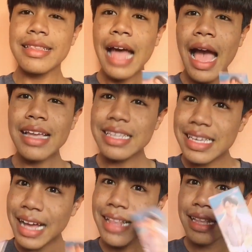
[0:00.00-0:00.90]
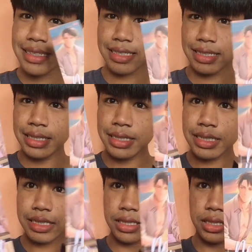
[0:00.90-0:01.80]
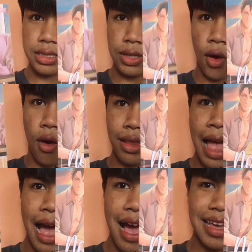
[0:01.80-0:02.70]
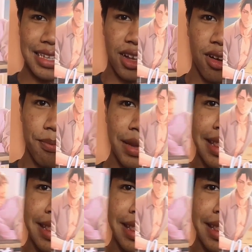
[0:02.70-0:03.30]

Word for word: ได้ที่กั้นหนังสือ 2 ลายเนาะเป็